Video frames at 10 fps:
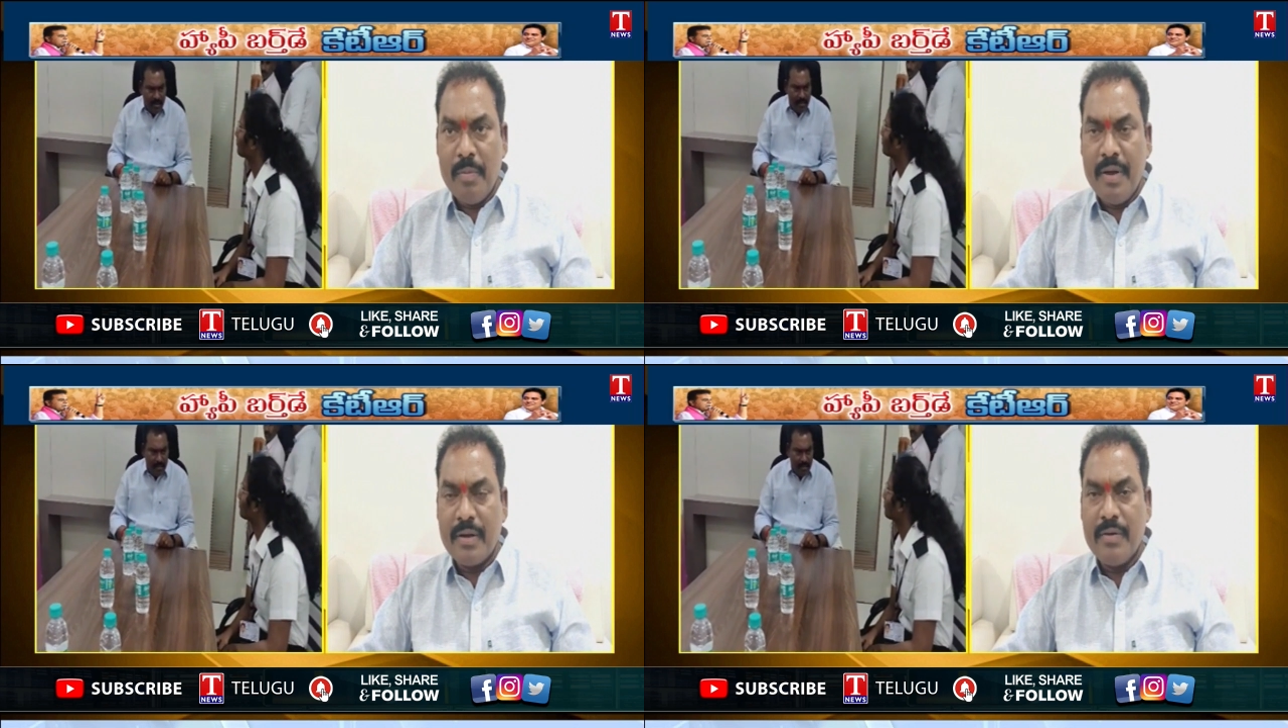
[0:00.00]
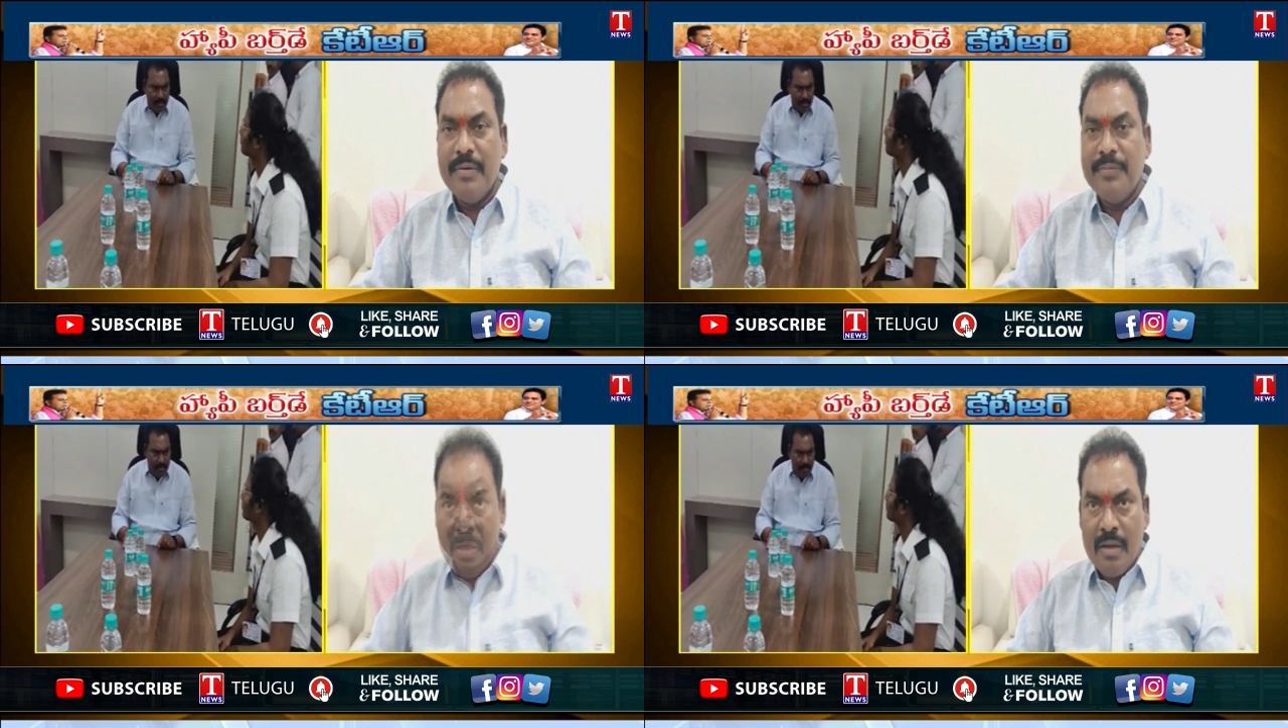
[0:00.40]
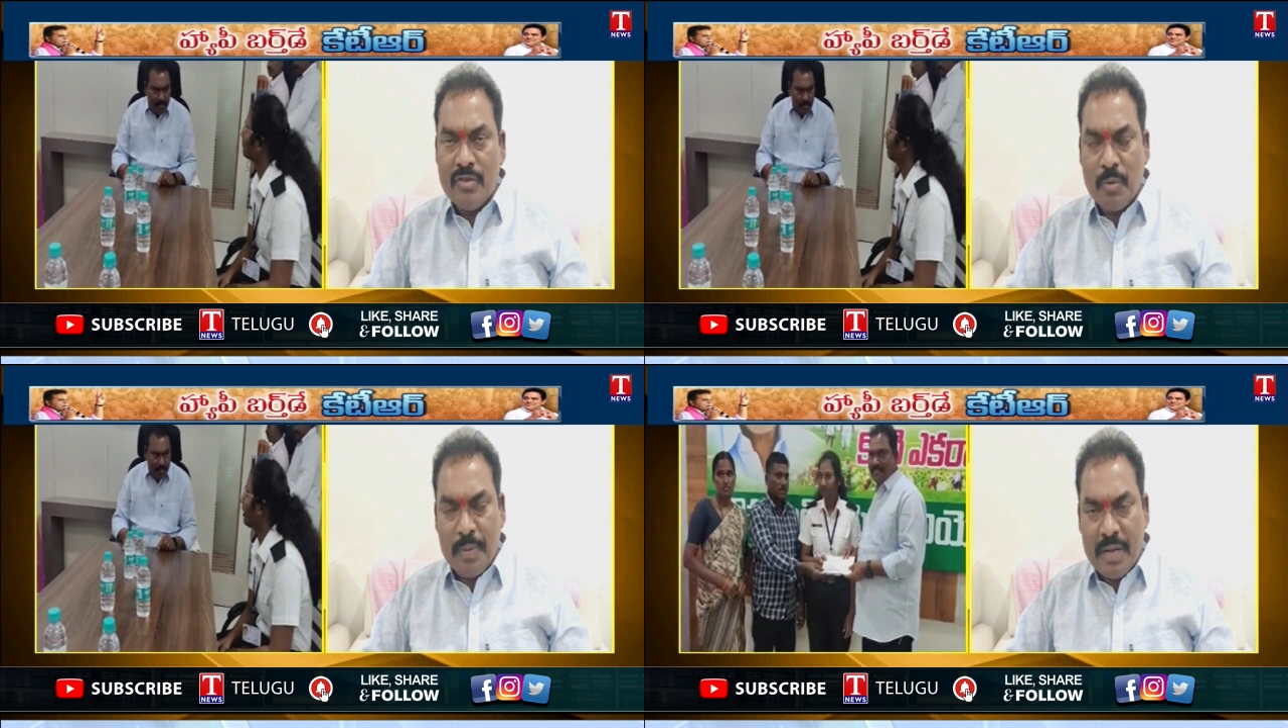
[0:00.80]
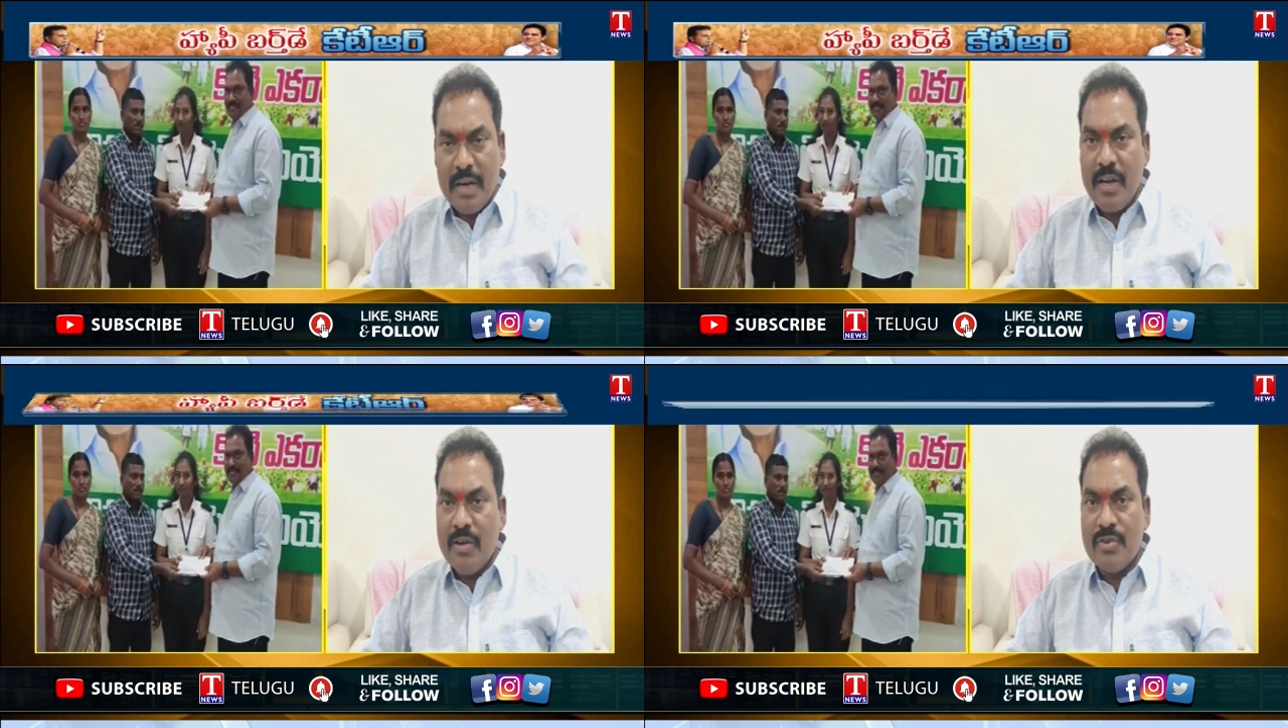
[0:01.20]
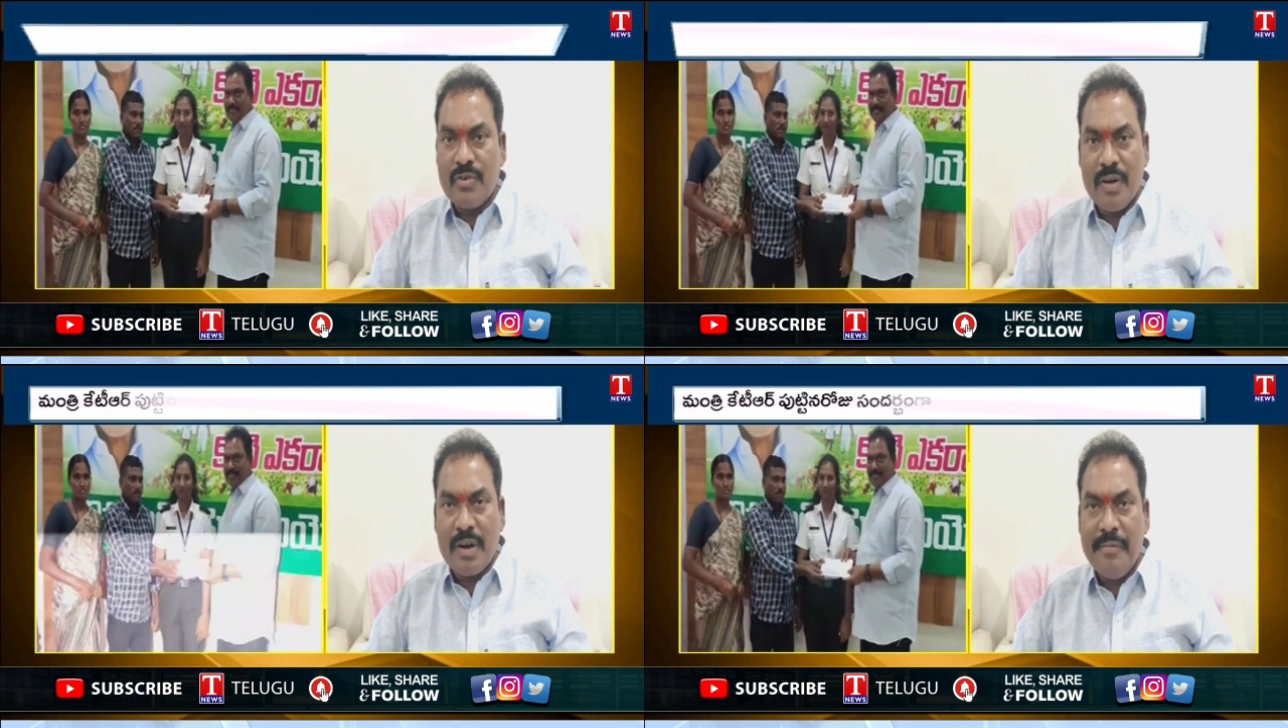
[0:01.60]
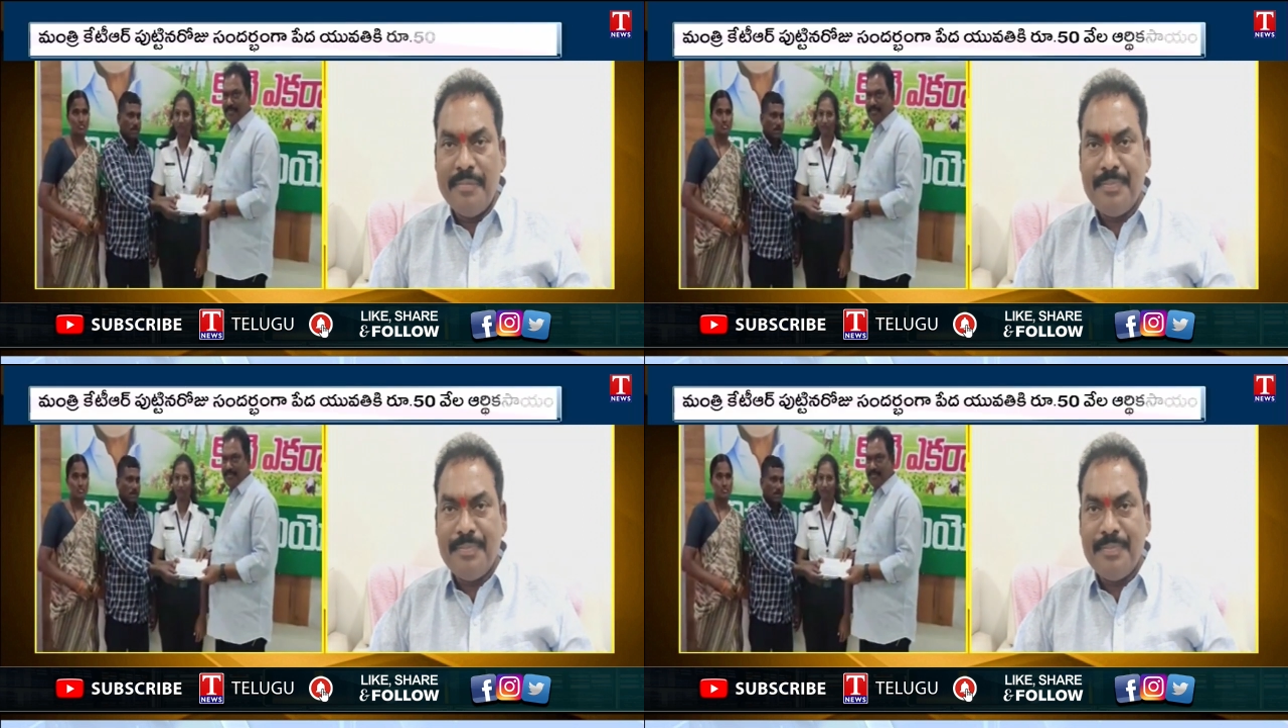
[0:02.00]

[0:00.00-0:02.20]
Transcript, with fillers: మేరకు చొప్పదడి నియోజకవర్గం